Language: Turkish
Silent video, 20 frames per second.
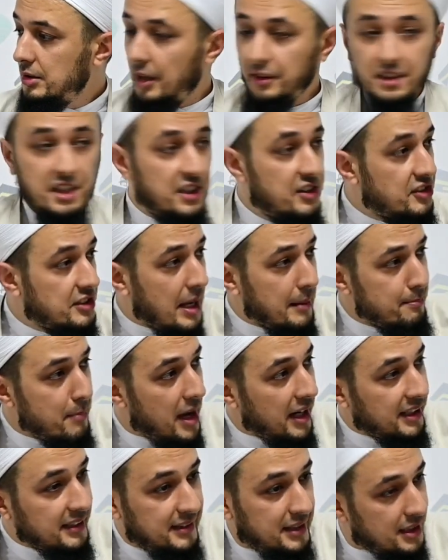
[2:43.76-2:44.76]
Ya gitsen
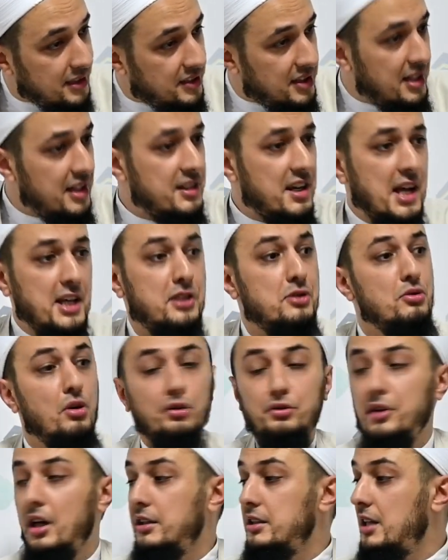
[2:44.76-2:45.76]
belki tiksineceksin
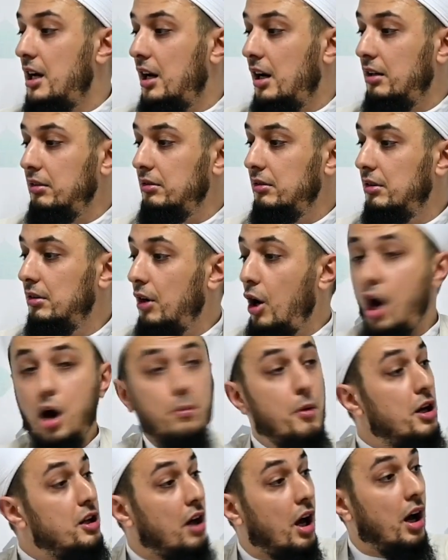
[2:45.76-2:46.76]
ondan ya.
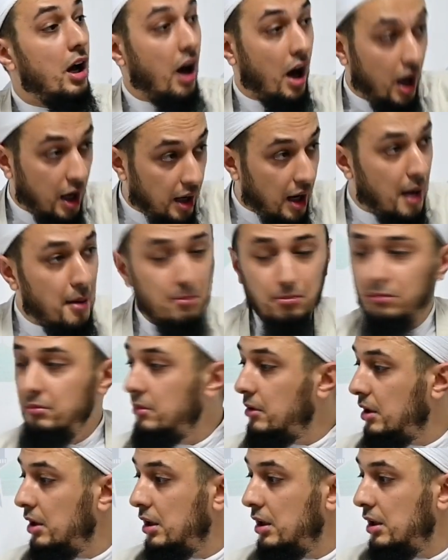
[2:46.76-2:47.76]
Ama haram.
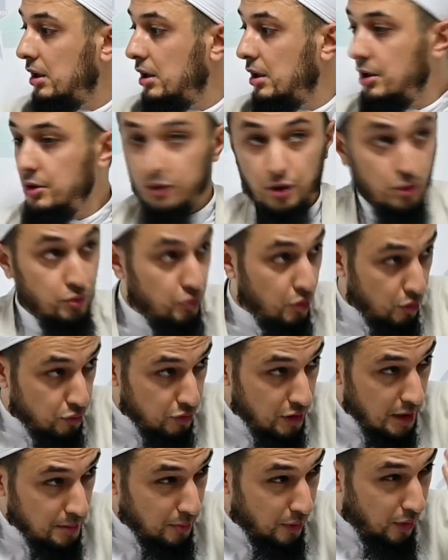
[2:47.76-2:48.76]
Şimdi
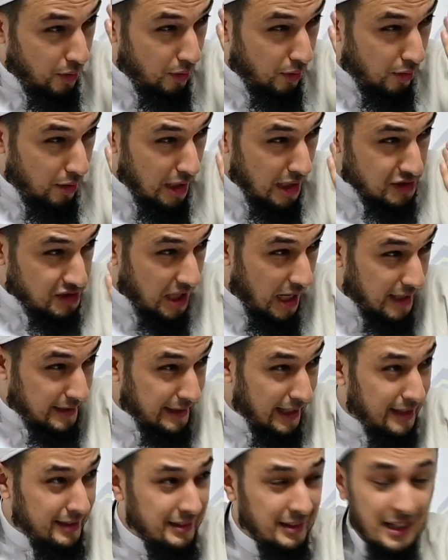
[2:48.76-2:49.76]
gözüne böyle
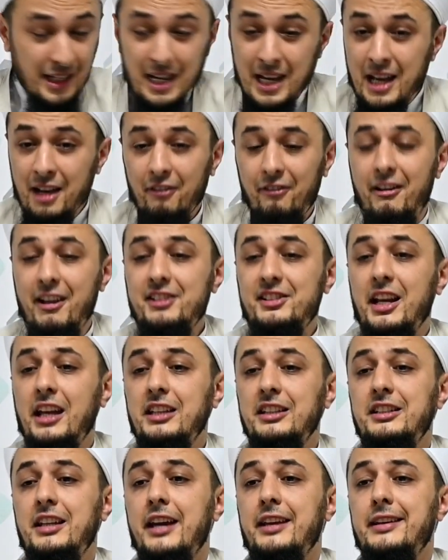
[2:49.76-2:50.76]
şeytan ve
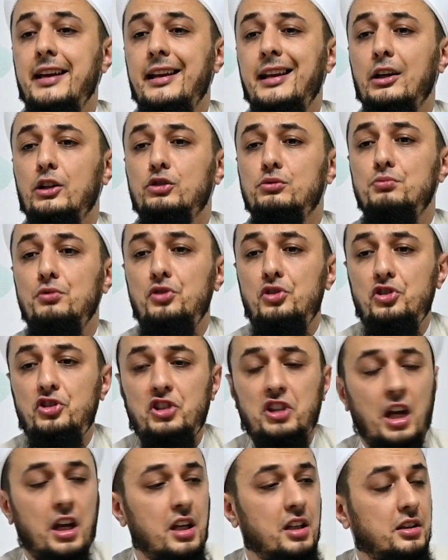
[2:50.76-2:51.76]
zeyyene lehumuş
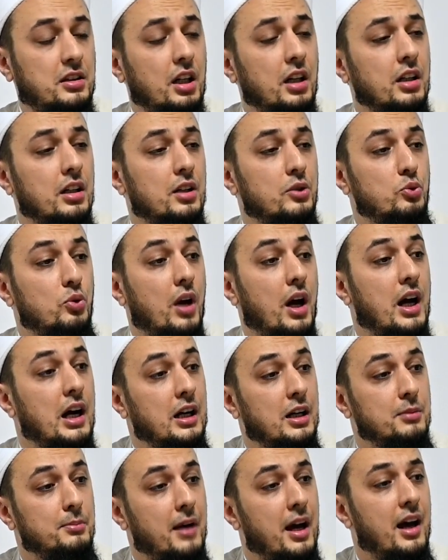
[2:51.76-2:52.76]
şeytanu
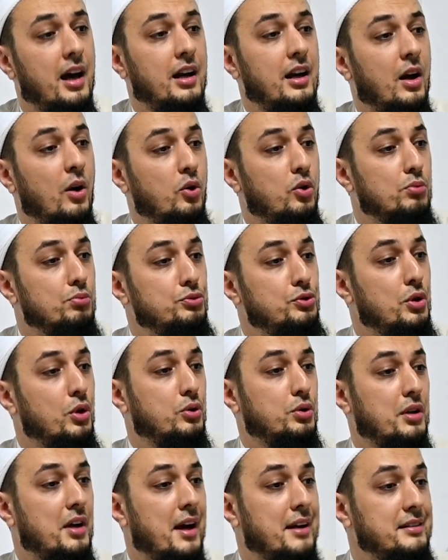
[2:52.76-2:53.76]
e'malehum
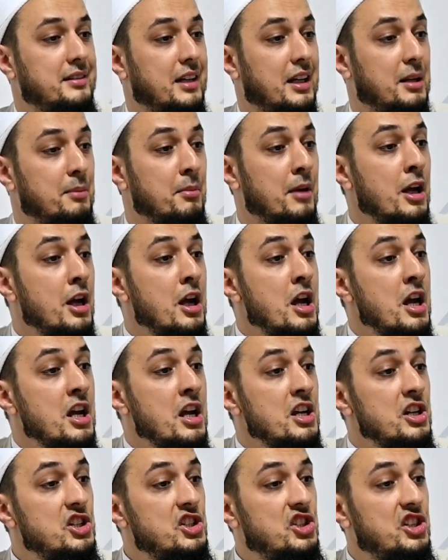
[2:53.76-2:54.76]
diyor Kur'an-ı Kerim.
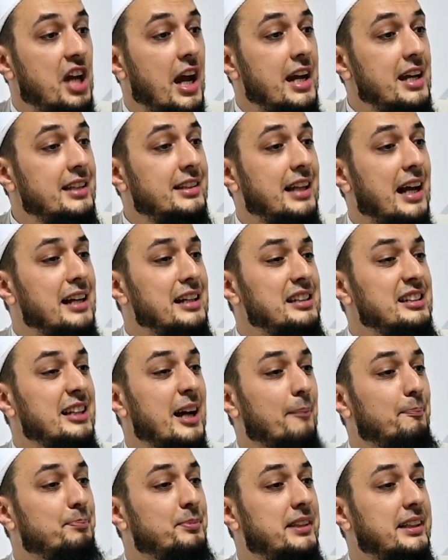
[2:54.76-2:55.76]
Şeytan
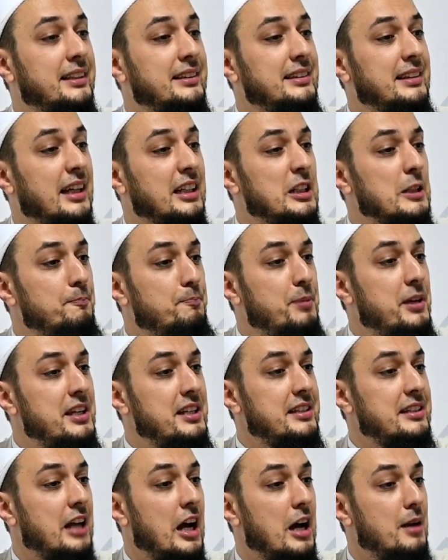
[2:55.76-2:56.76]
yaptıkları
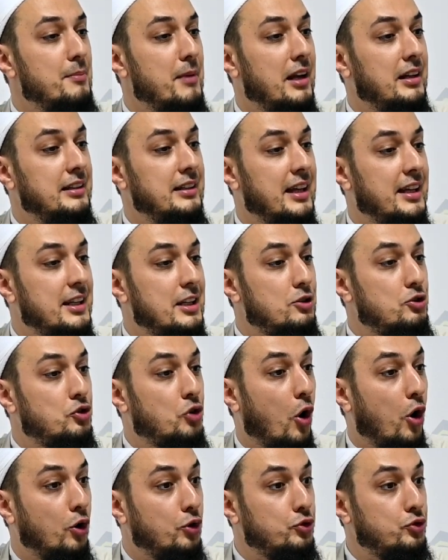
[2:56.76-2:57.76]
pis amelleri
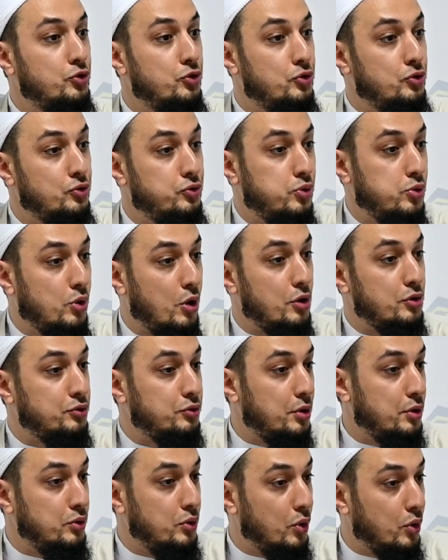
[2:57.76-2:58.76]
çok süslü
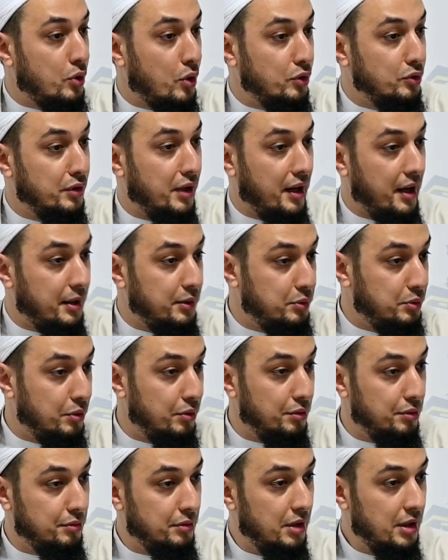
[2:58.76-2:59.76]
gösteriyor onlara
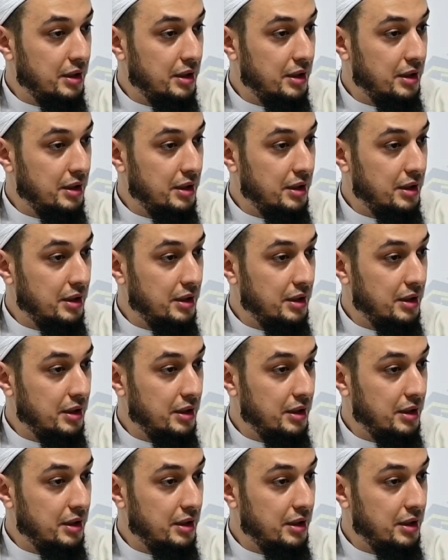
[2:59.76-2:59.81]
diyor.